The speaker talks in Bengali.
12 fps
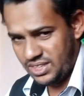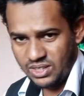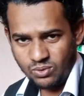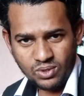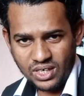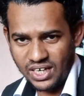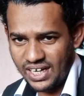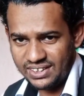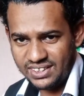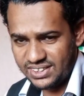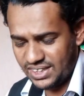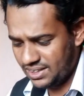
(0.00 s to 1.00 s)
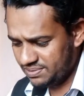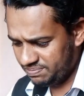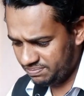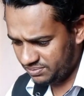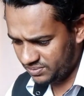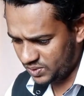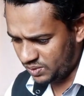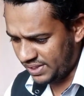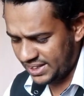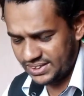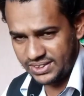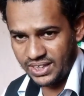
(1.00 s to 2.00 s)
আর ওরা লাইন দিছে না তো
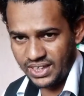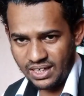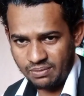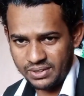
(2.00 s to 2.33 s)
পাকিস্তানের